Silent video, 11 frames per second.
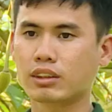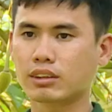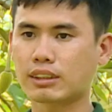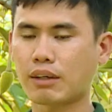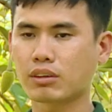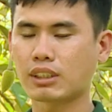
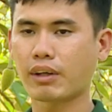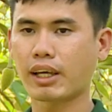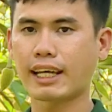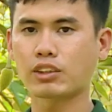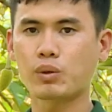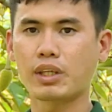Sau, sau khi
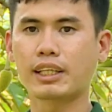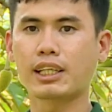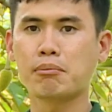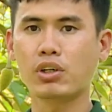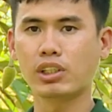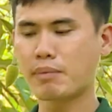cây sổ nhị từ
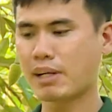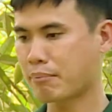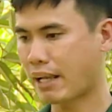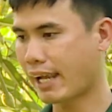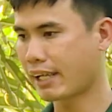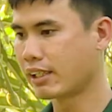10 đến 15
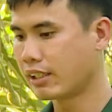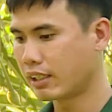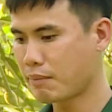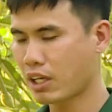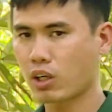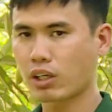ngày thì
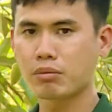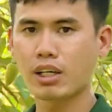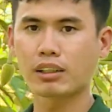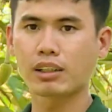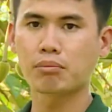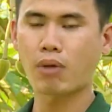bà con nông
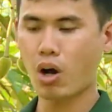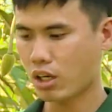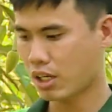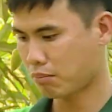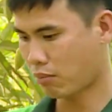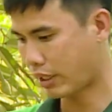dân nên bón á,
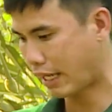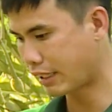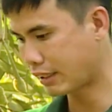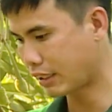mỗi cây